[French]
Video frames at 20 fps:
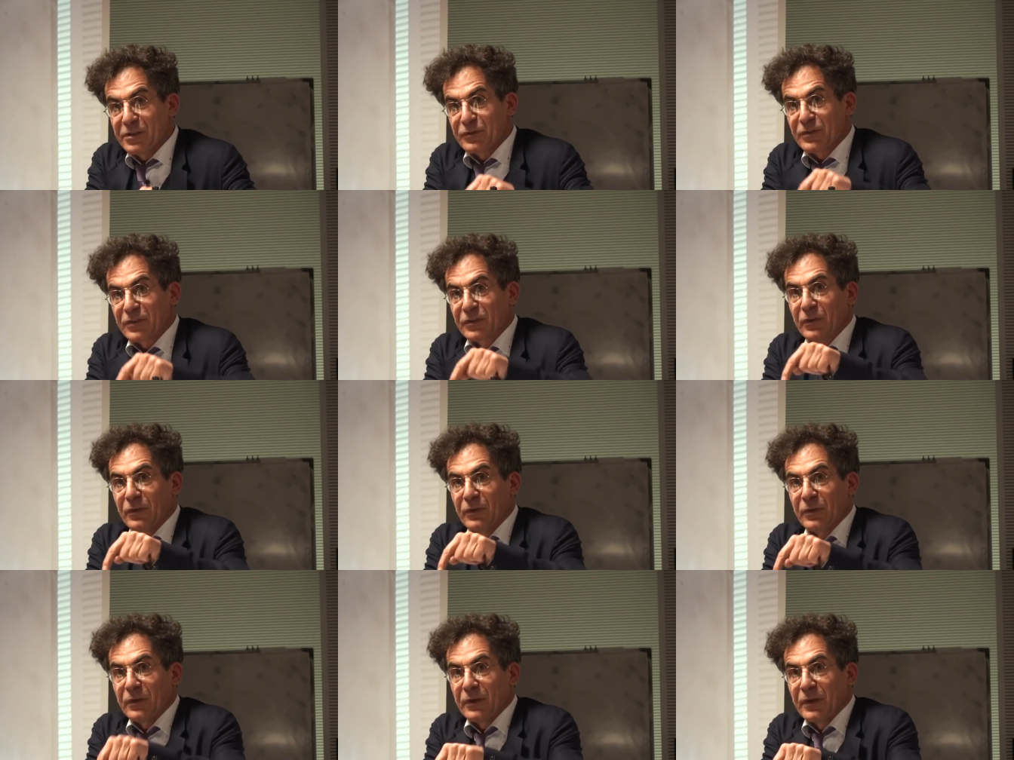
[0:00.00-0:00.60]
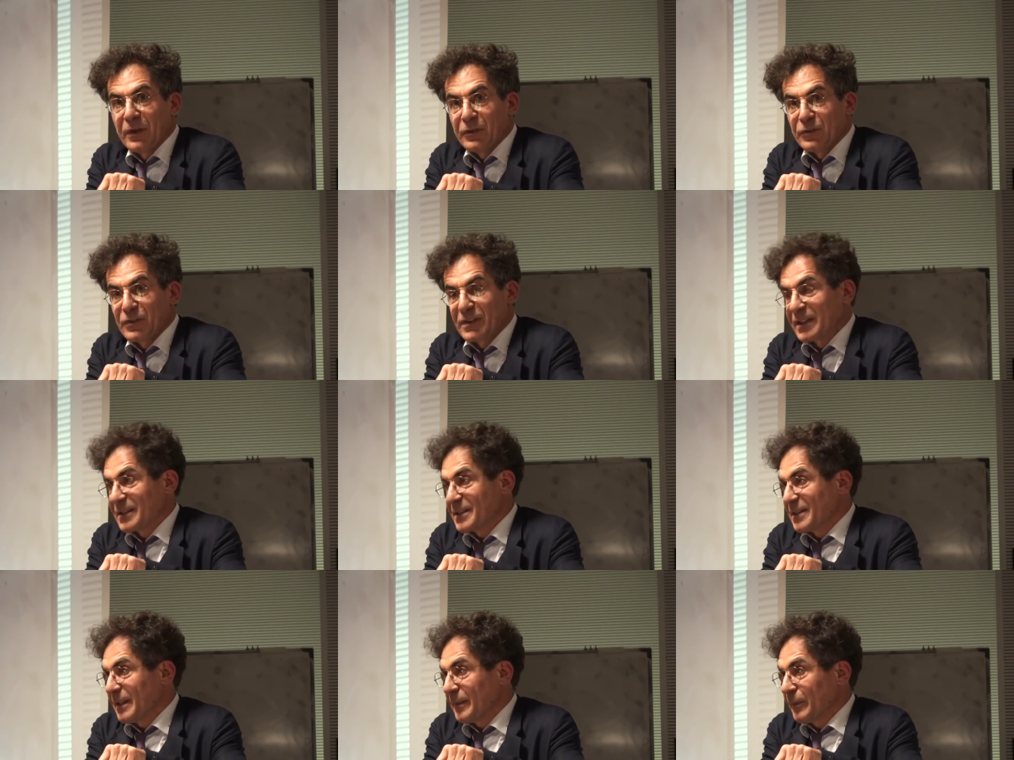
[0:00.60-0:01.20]
voulez,
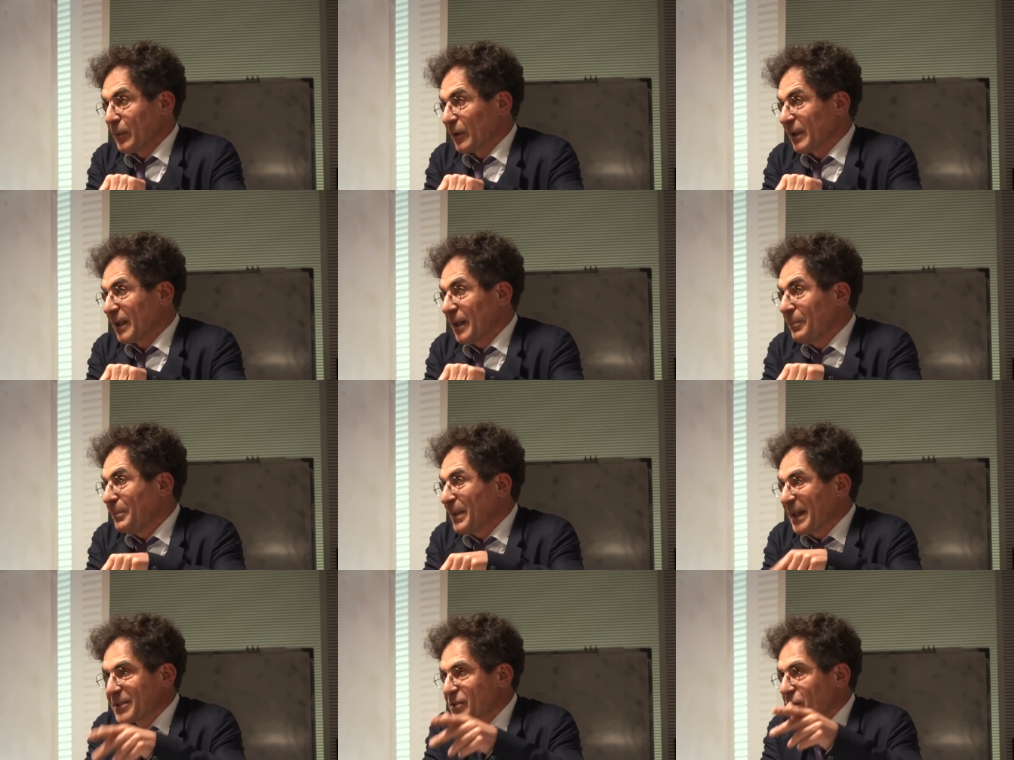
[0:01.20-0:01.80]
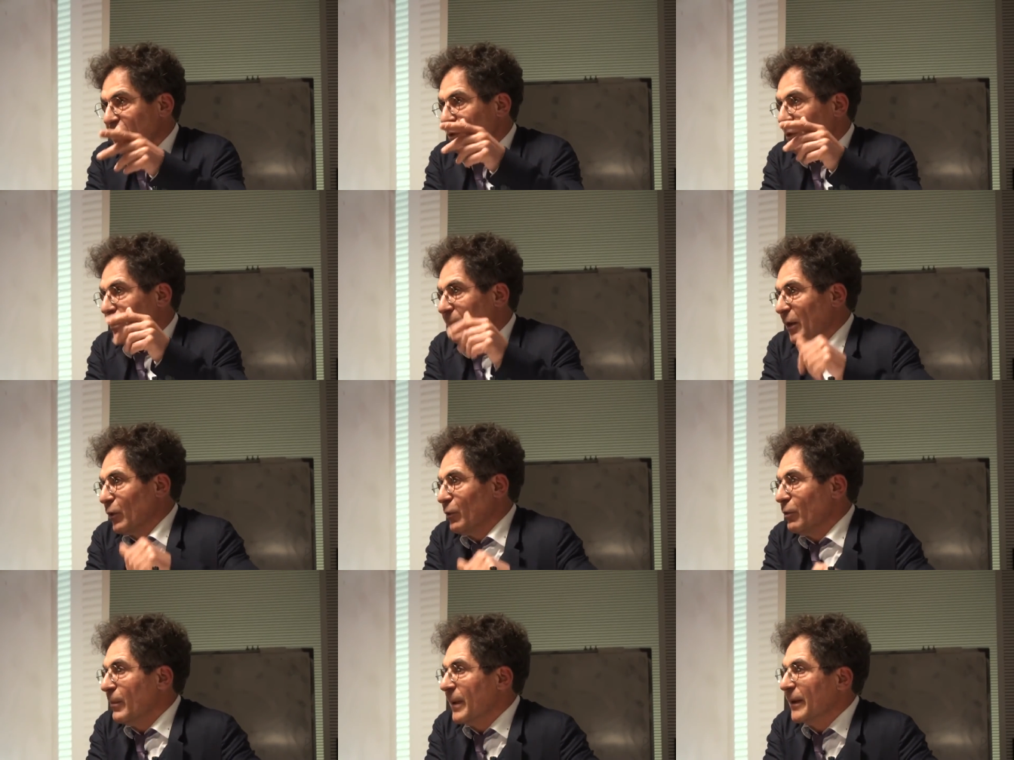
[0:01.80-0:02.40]
jusqu'à cette époque-là, personne ne
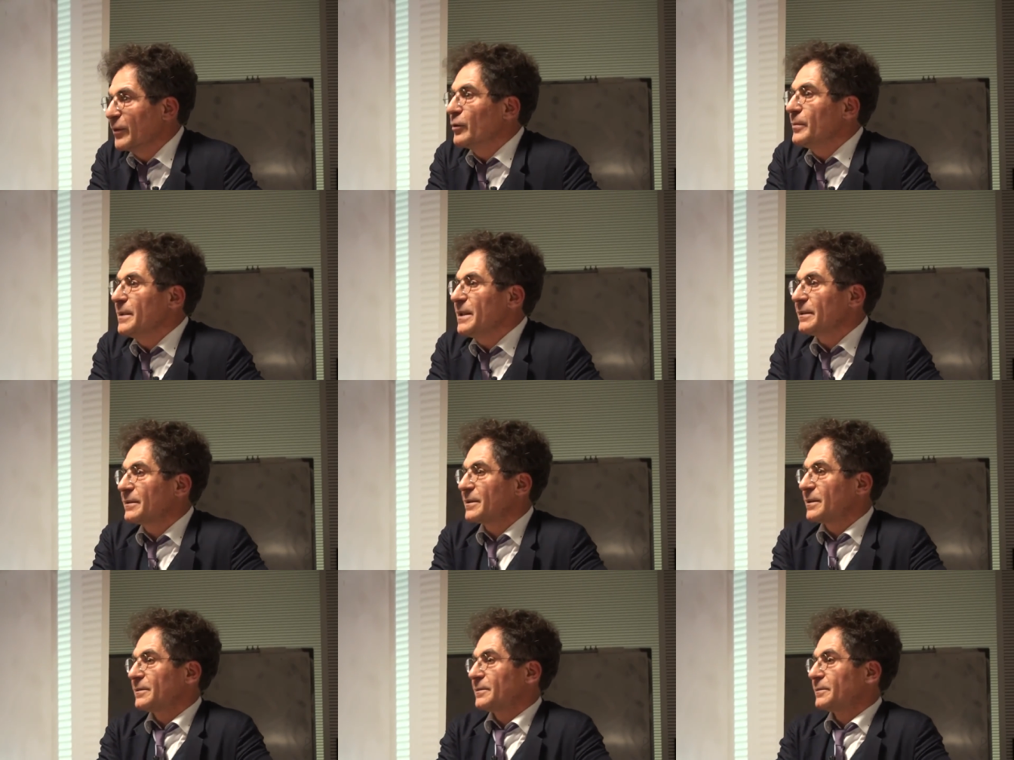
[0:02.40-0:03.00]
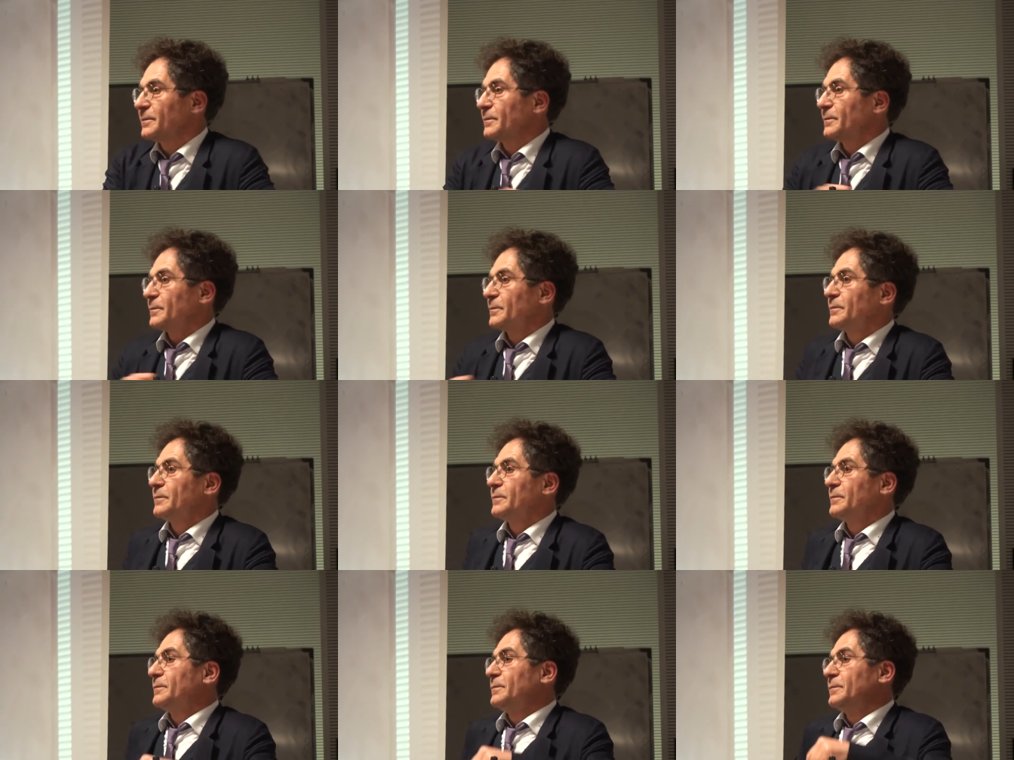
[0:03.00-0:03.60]
parle de bombe
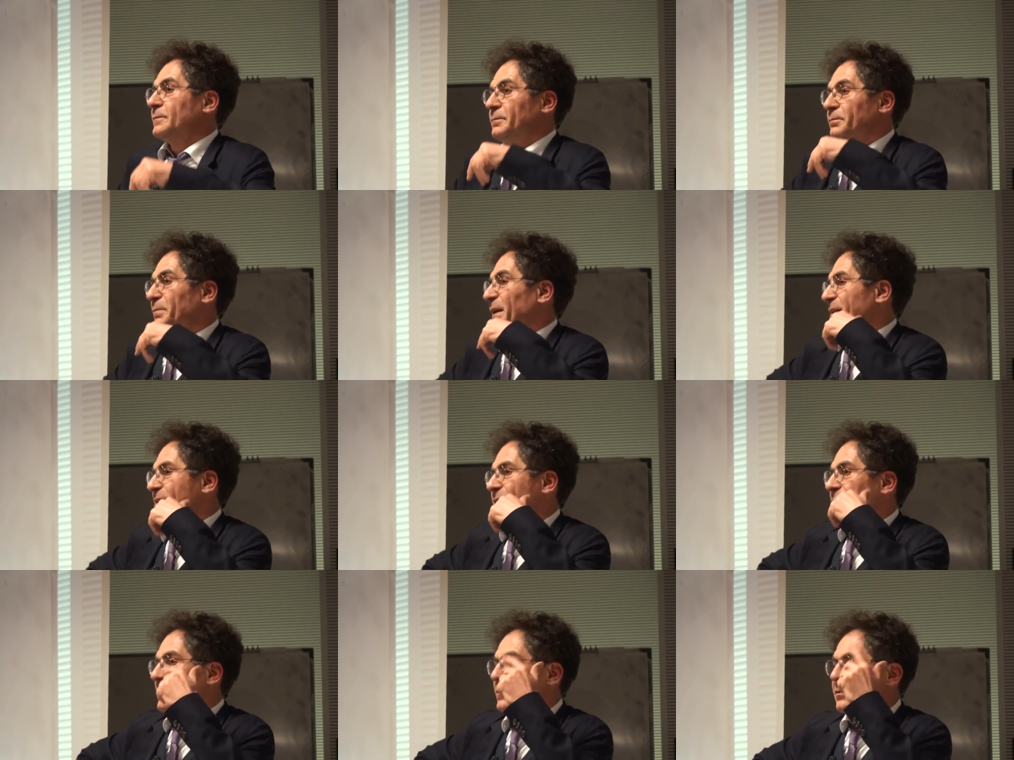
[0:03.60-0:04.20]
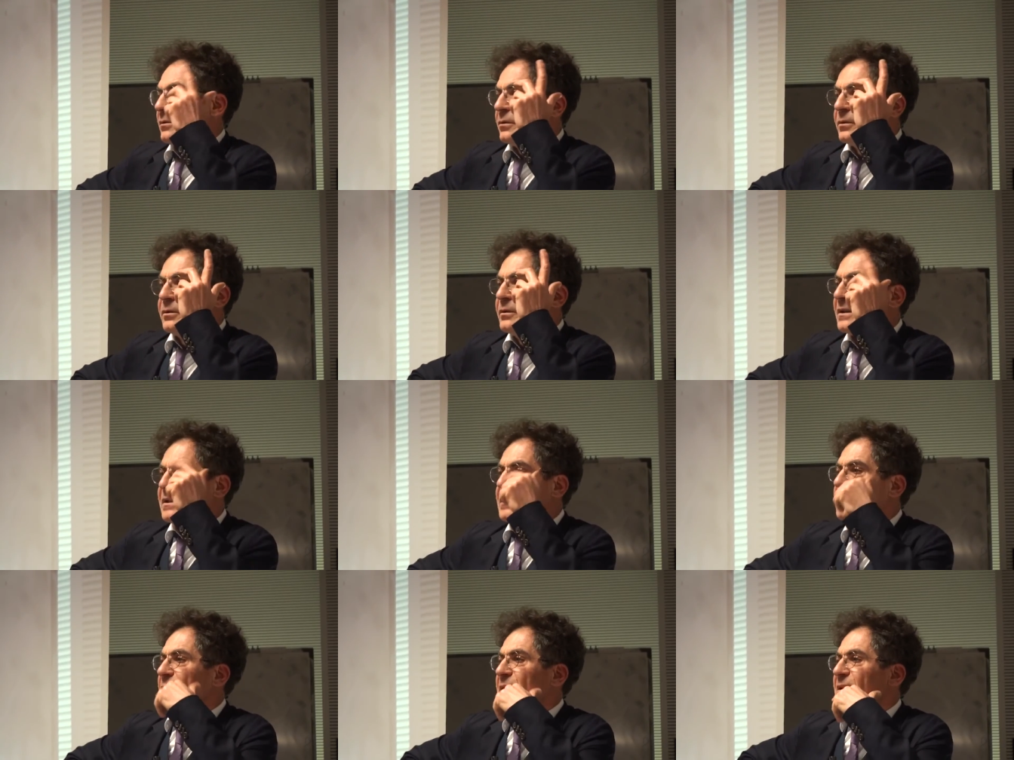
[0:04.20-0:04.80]
Personne
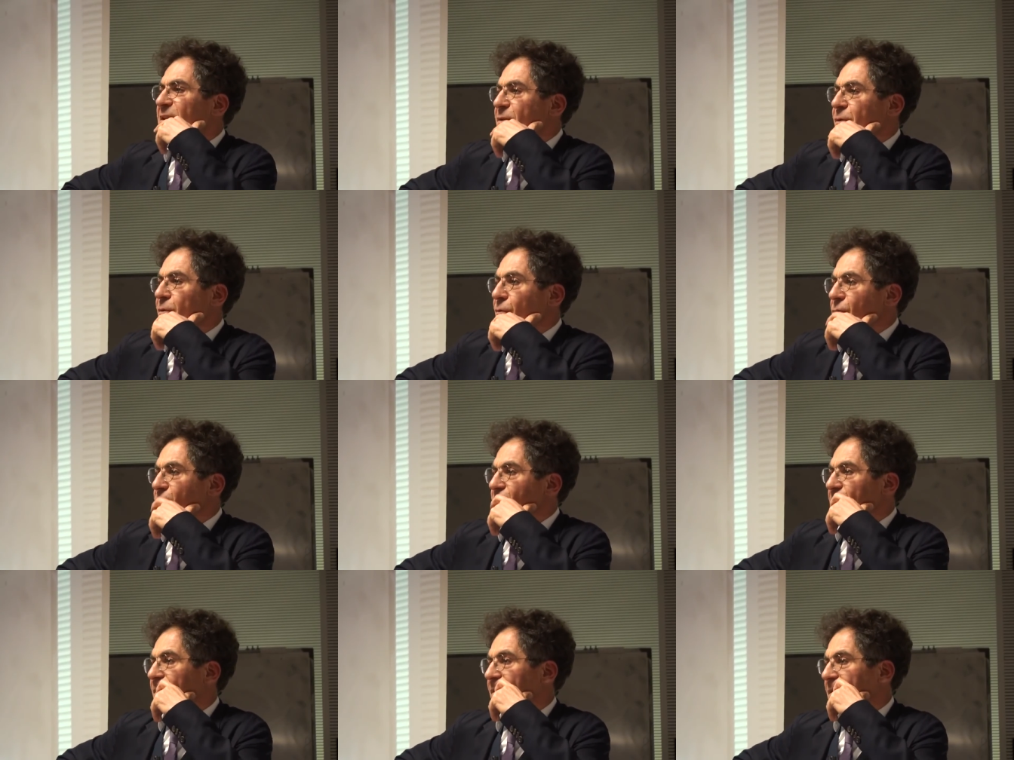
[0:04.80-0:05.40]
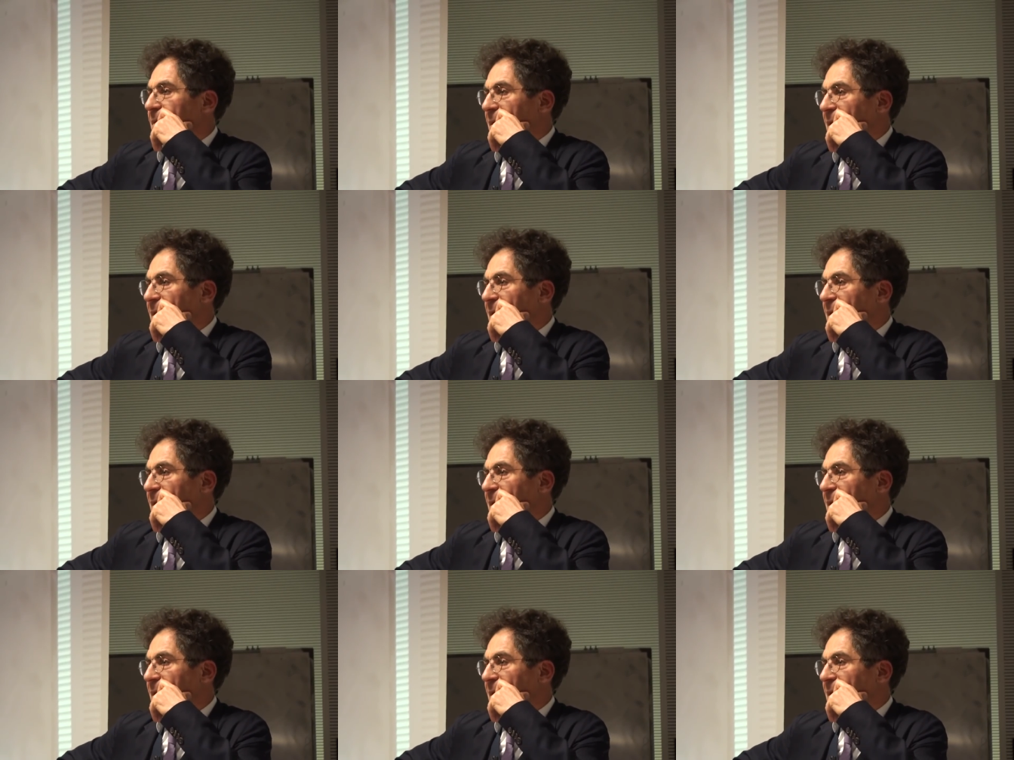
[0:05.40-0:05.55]
n'y songe.